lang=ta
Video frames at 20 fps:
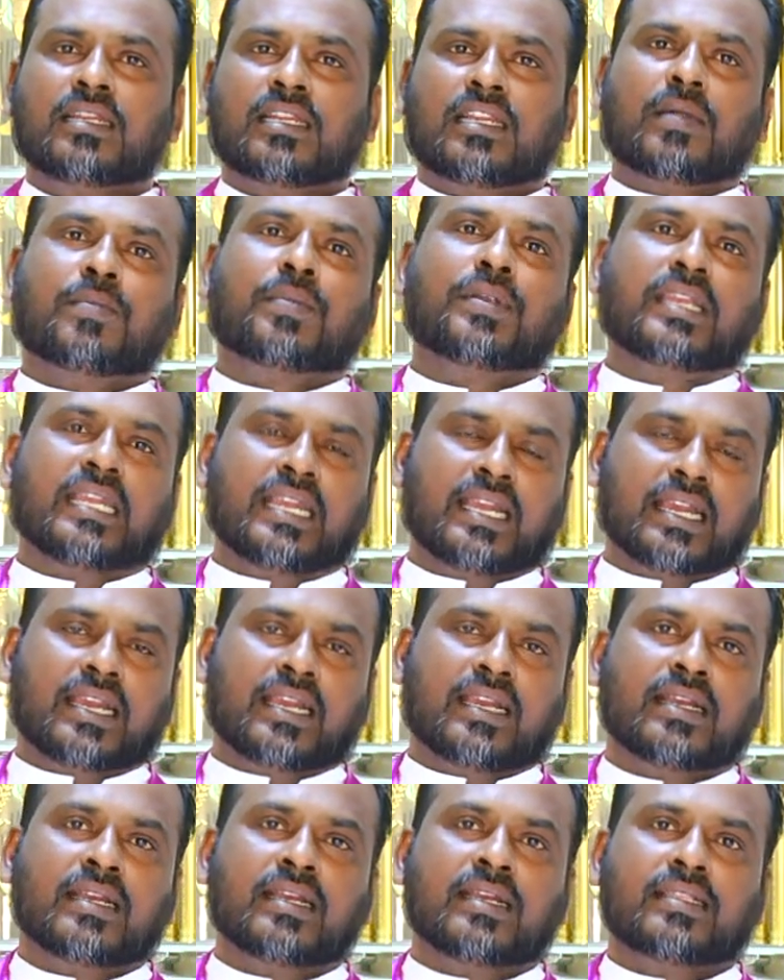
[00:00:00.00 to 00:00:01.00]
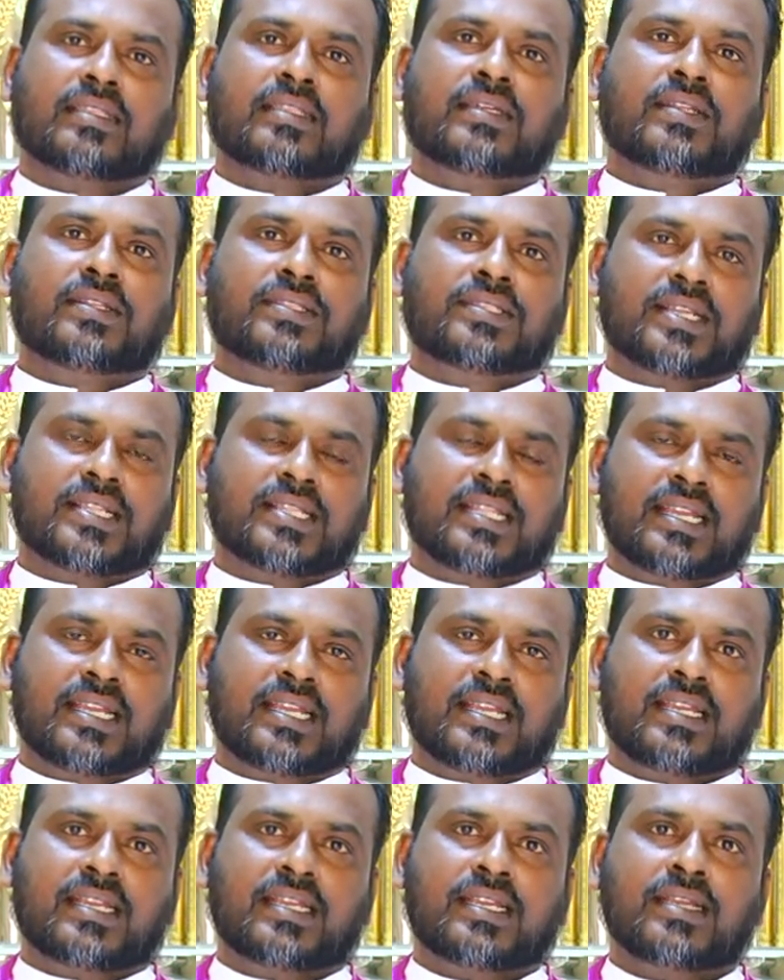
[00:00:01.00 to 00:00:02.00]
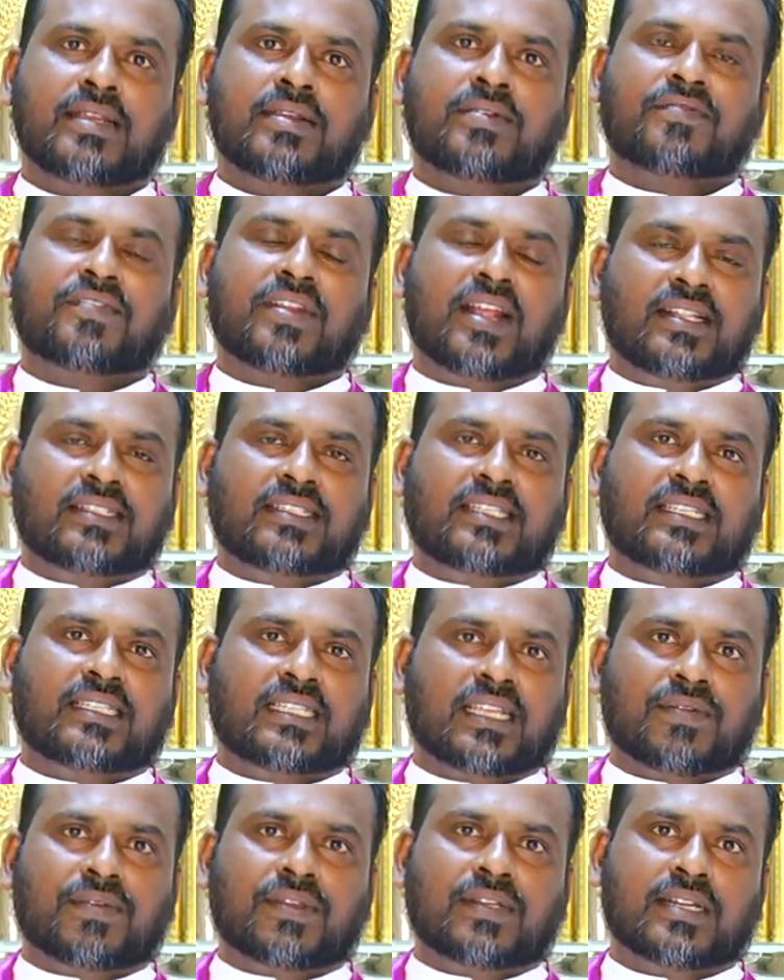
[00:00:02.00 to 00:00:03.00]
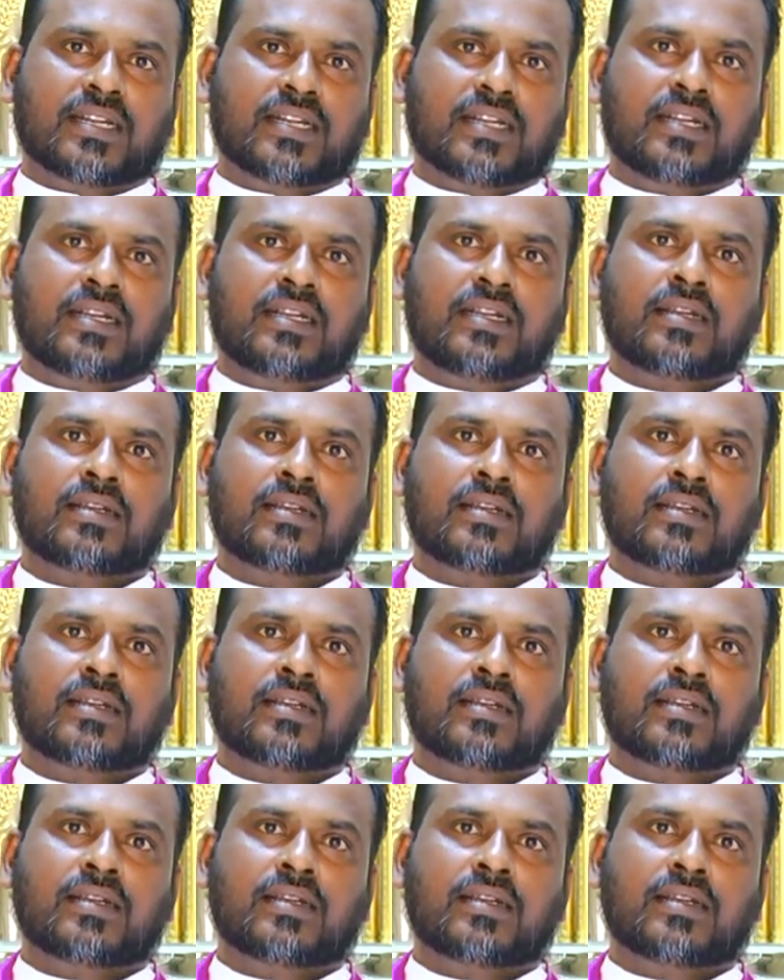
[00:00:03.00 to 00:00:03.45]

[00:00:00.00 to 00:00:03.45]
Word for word: நம்முடைய திருத்தந்தை பிரான்சிஸ் அவர்கள்